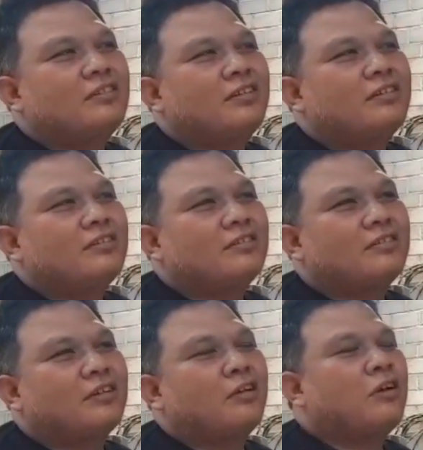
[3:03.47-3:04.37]
ya.
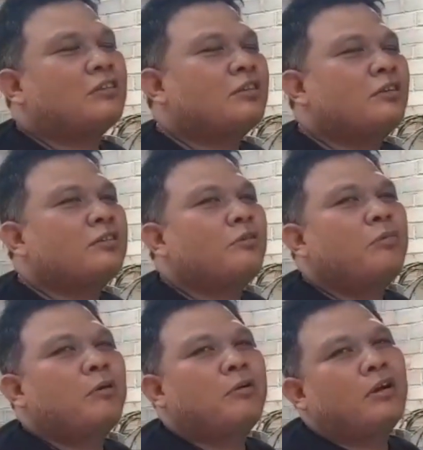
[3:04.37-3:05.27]
kalau atasnya saya
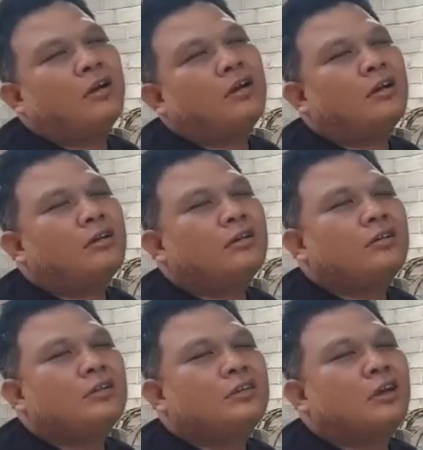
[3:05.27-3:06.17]
bawa
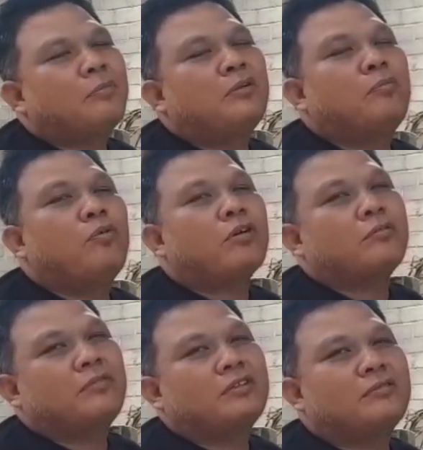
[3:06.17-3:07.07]
8 box
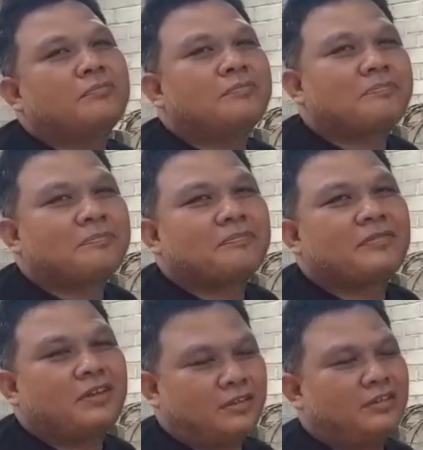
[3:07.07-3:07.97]
itu. oh gitu
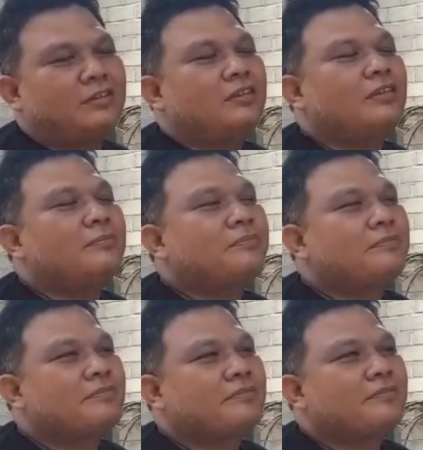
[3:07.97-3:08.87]
pak ya, ya.
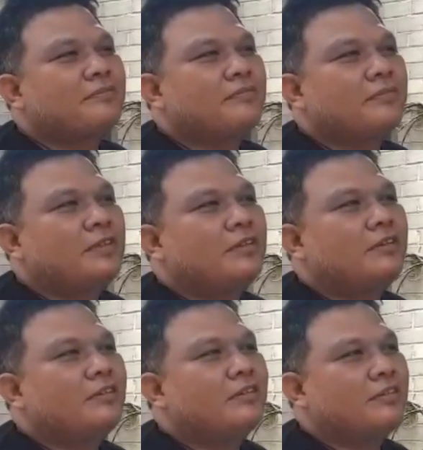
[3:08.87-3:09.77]
24 speaker
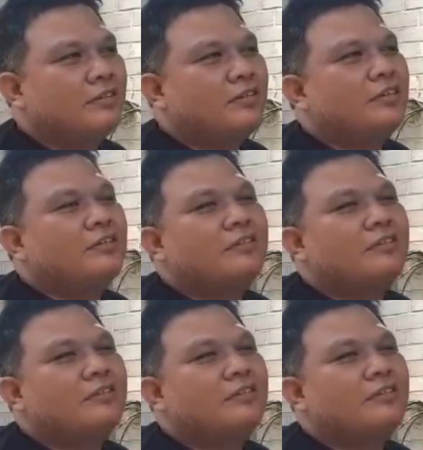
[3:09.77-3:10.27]
subwoofer ya.